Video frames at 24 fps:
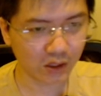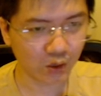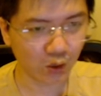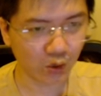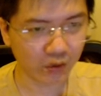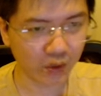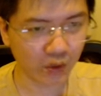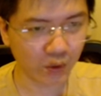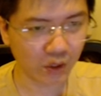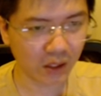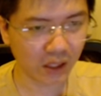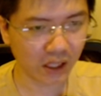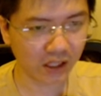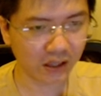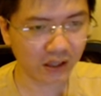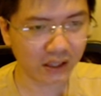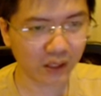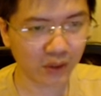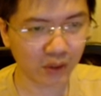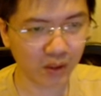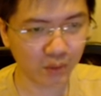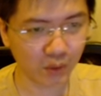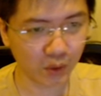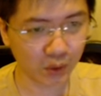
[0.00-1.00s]
những cổ phiếu nó gần
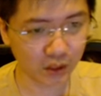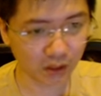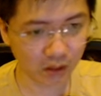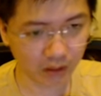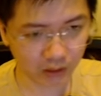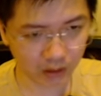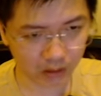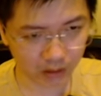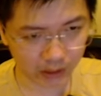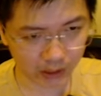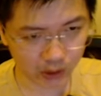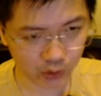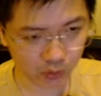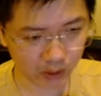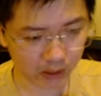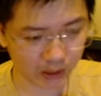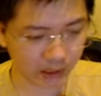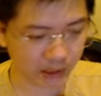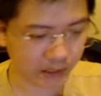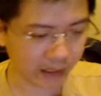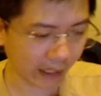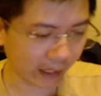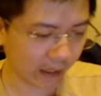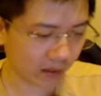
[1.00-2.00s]
tạo ra mô hình tương tự này chúng ta
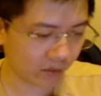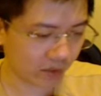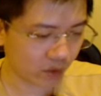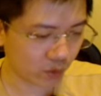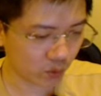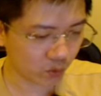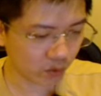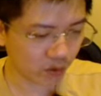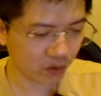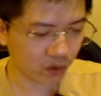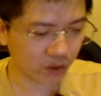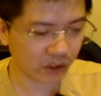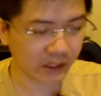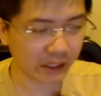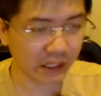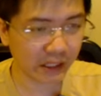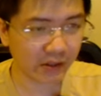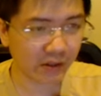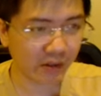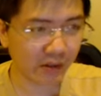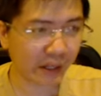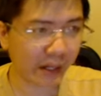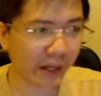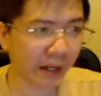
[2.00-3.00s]
nên tránh ví dụ như còn
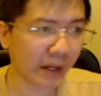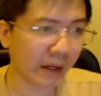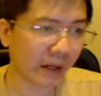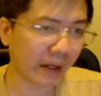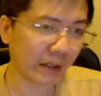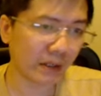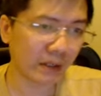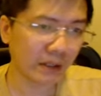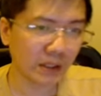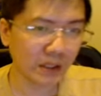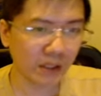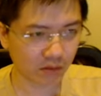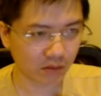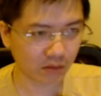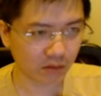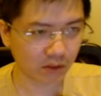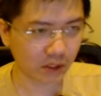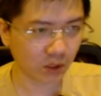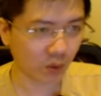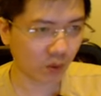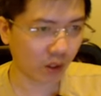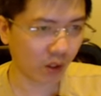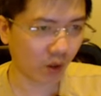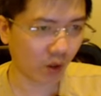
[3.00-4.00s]
CRE có
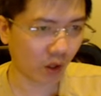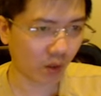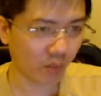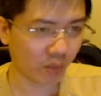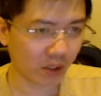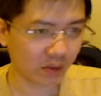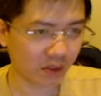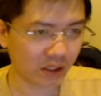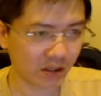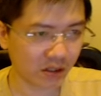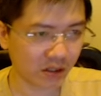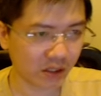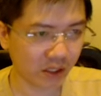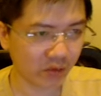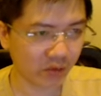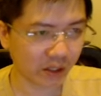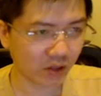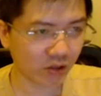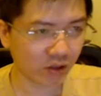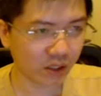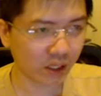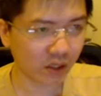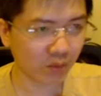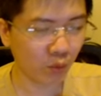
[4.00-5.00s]
nhiều người hỏi mình như giờ
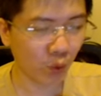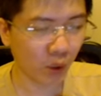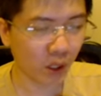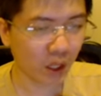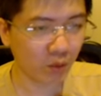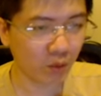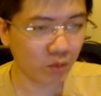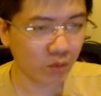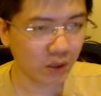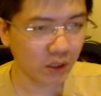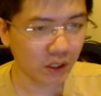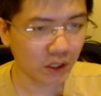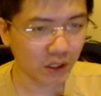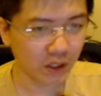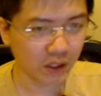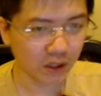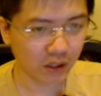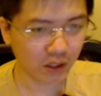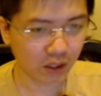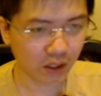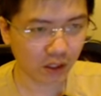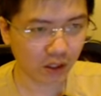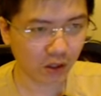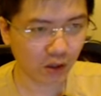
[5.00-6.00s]
CRE có nên mua không
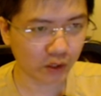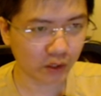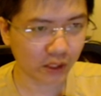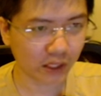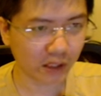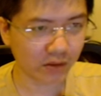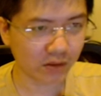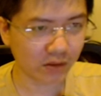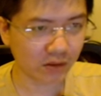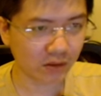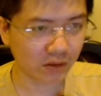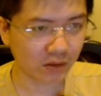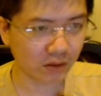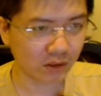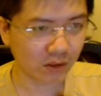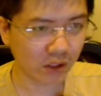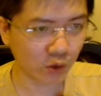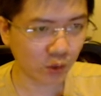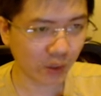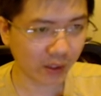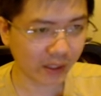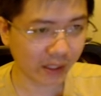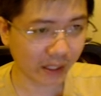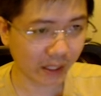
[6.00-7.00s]
thì con này như
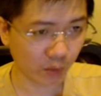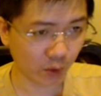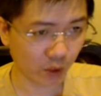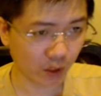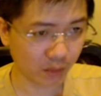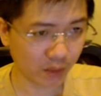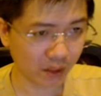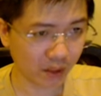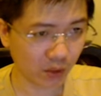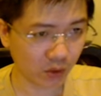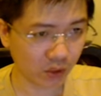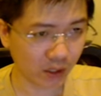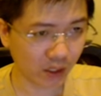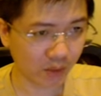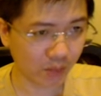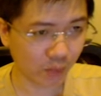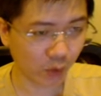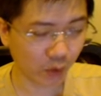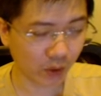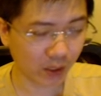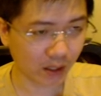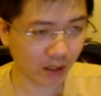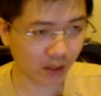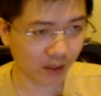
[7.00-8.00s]
cái đoạn này mọi người bắt đầu nhìn thấy
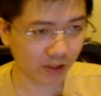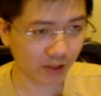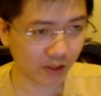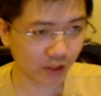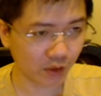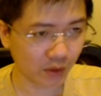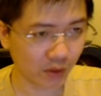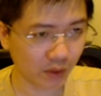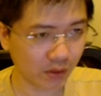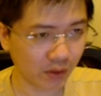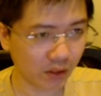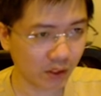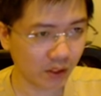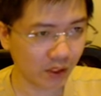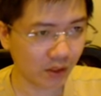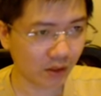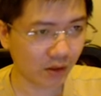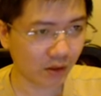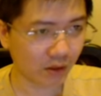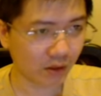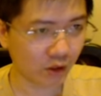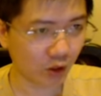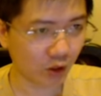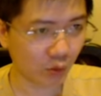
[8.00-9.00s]
mô hình cờ rồi đúng không
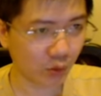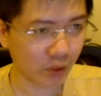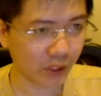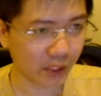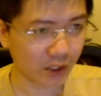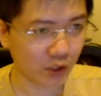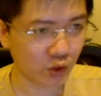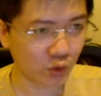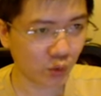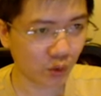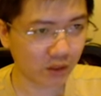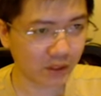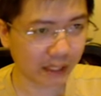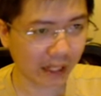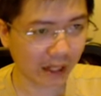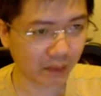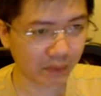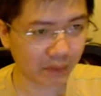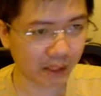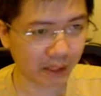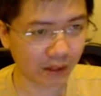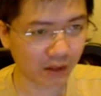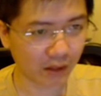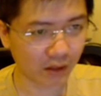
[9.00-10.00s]
nó có một cái xuống
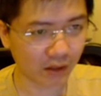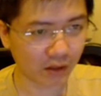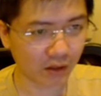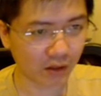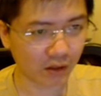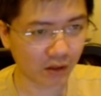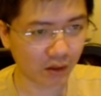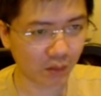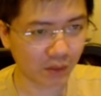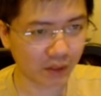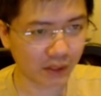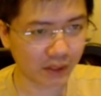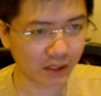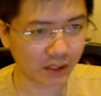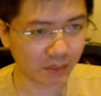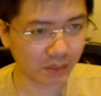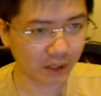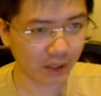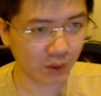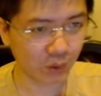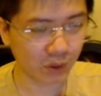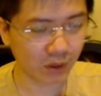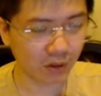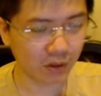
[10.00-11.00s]
giảm này đấy, nó có một cái nhịp
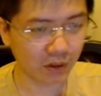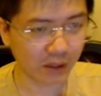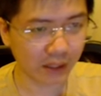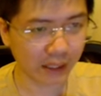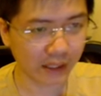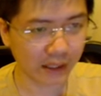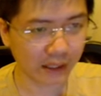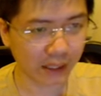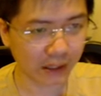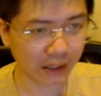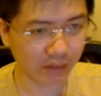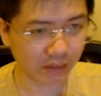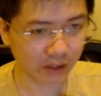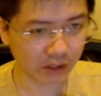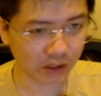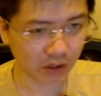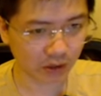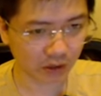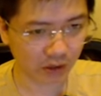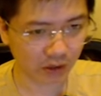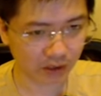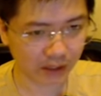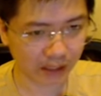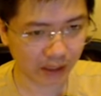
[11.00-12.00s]
tích lũy hướng lên này và
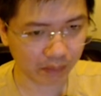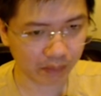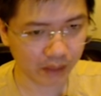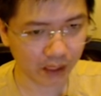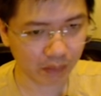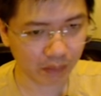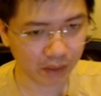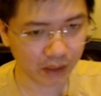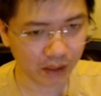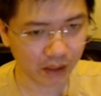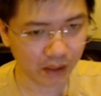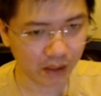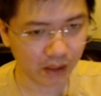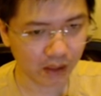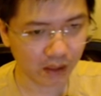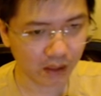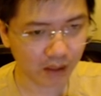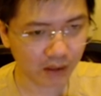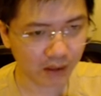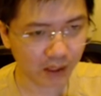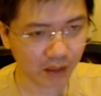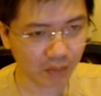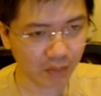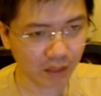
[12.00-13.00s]
sau đó nó giảm tiếp này
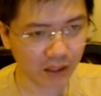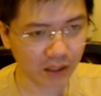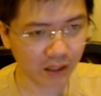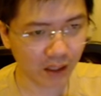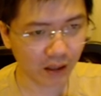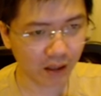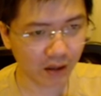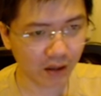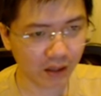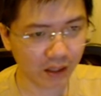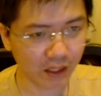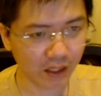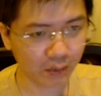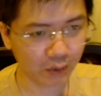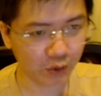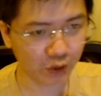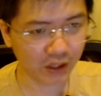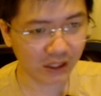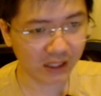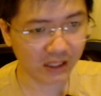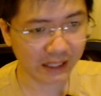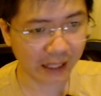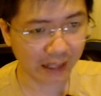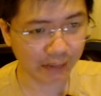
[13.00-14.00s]
đến bây giờ khi mà
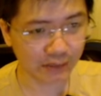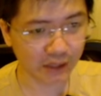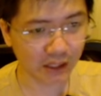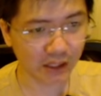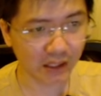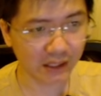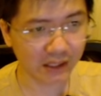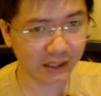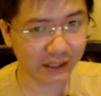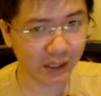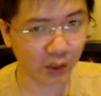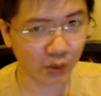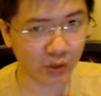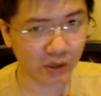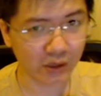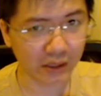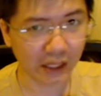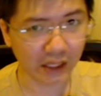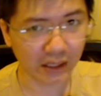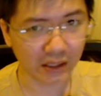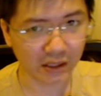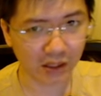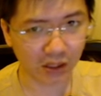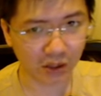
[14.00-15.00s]
nó đã giảm rất là nhiều từ
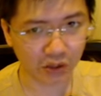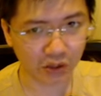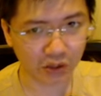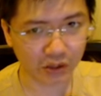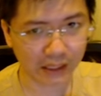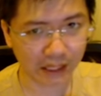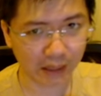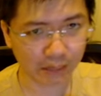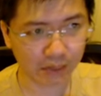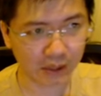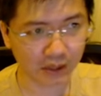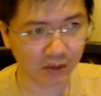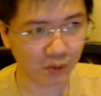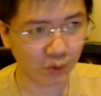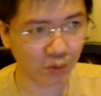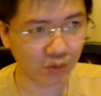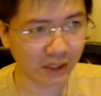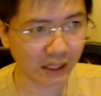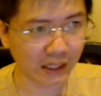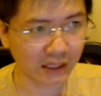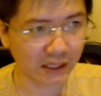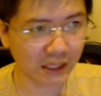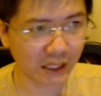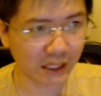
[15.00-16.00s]
đỉnh rồi nó giảm từ
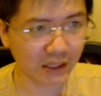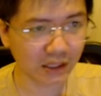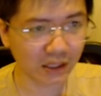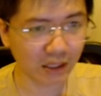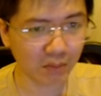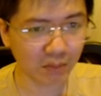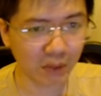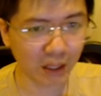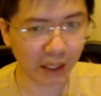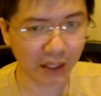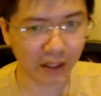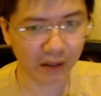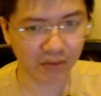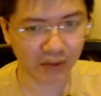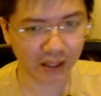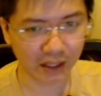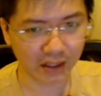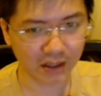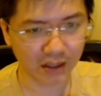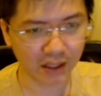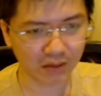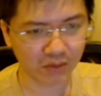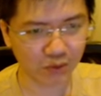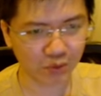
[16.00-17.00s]
vùng giá 9 giá 10
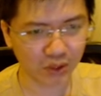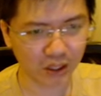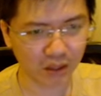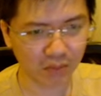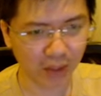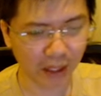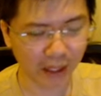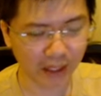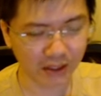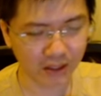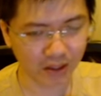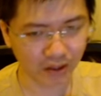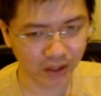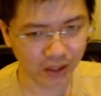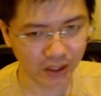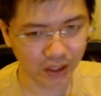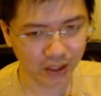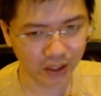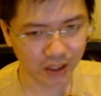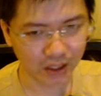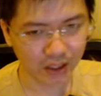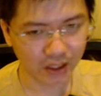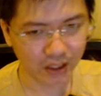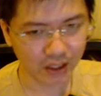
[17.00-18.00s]
về đến tận vùng giá 7 rồi
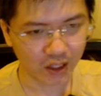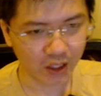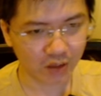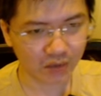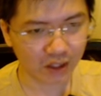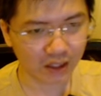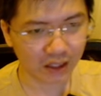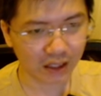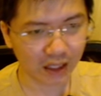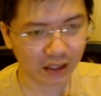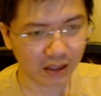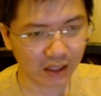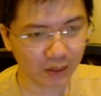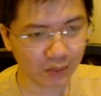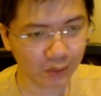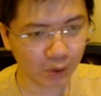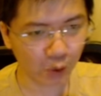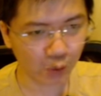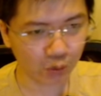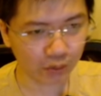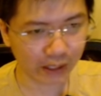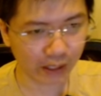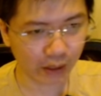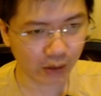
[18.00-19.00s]
nó vẫn đang tiếp
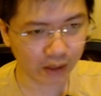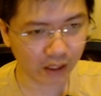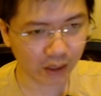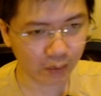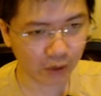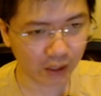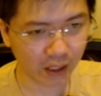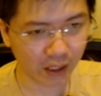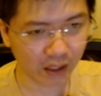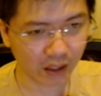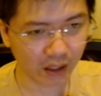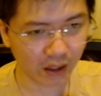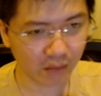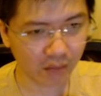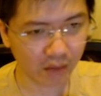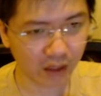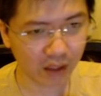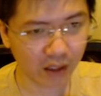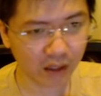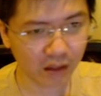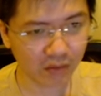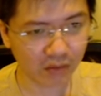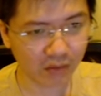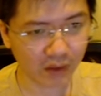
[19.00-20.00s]
tục tạo thêm một cái cờ
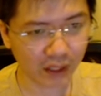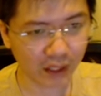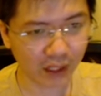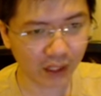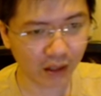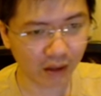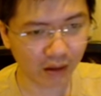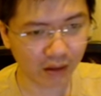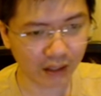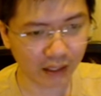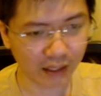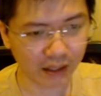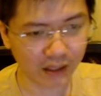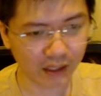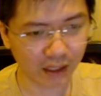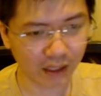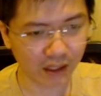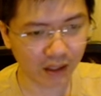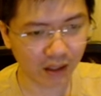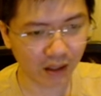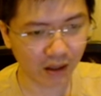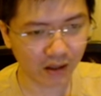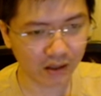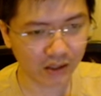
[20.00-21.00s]
mới và cái cờ này
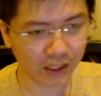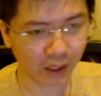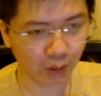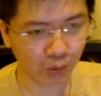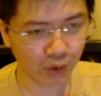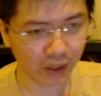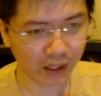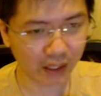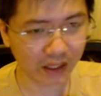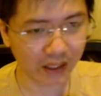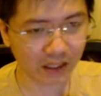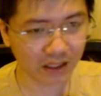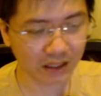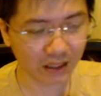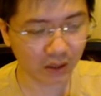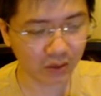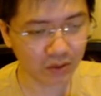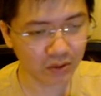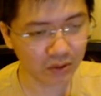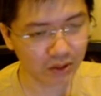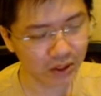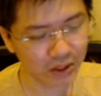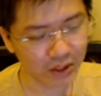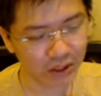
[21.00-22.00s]
tình cờ trông nó khá là
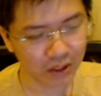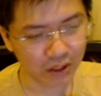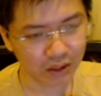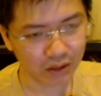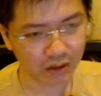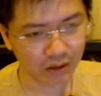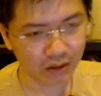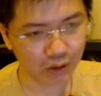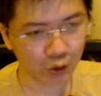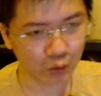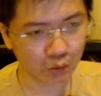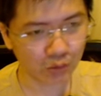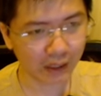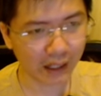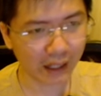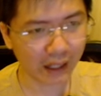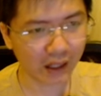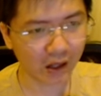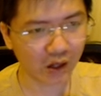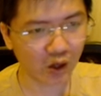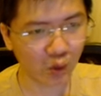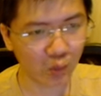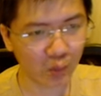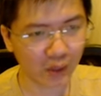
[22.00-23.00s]
xấu nó cũng
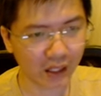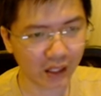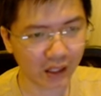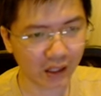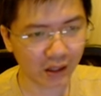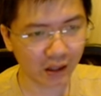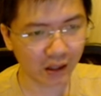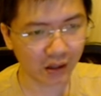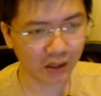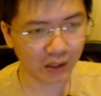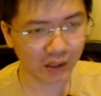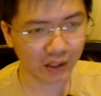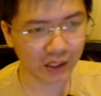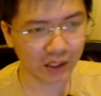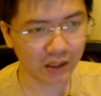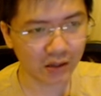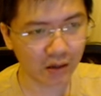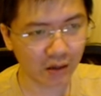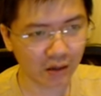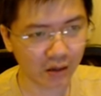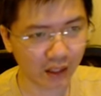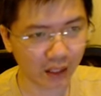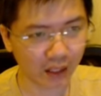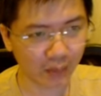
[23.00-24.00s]
đang có một cái cờ nó đi
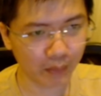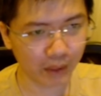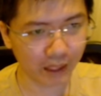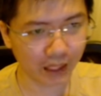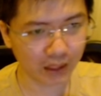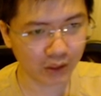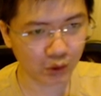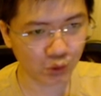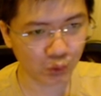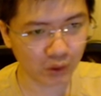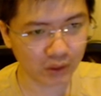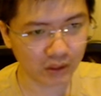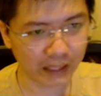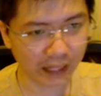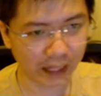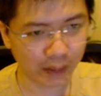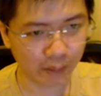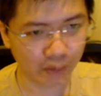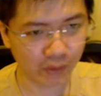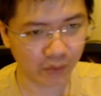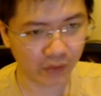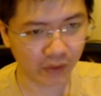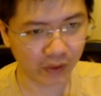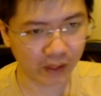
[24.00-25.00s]
ngược lại với cả xuống giảm
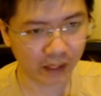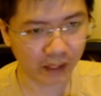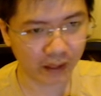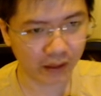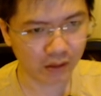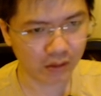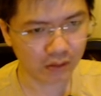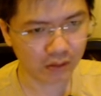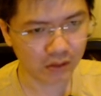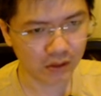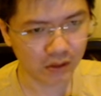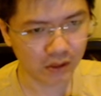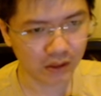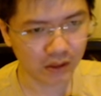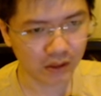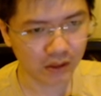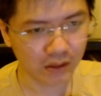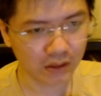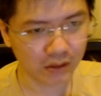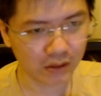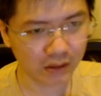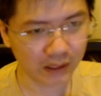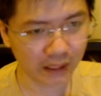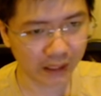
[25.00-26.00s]
và
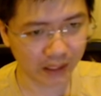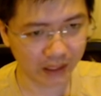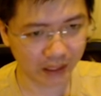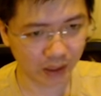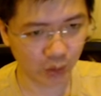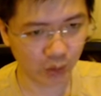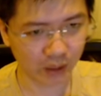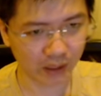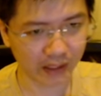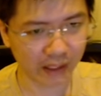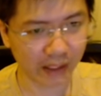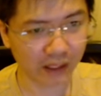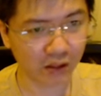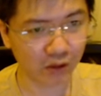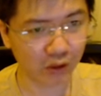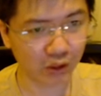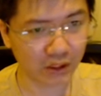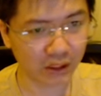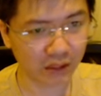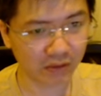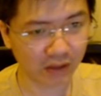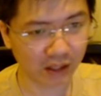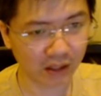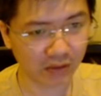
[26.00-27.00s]
như này nhiều khả năng là
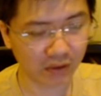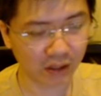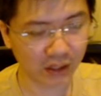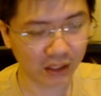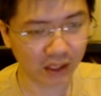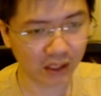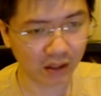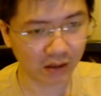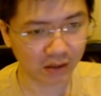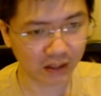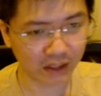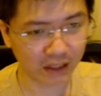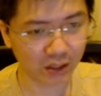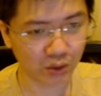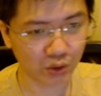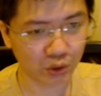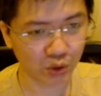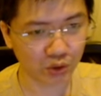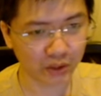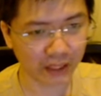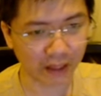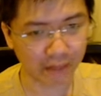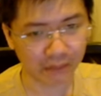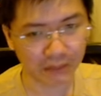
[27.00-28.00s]
nó sẽ phá vỡ cái cờ này theo
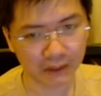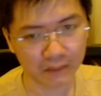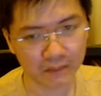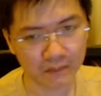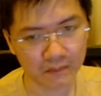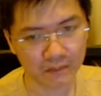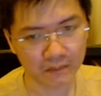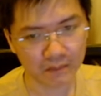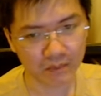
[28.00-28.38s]
chiều giảm này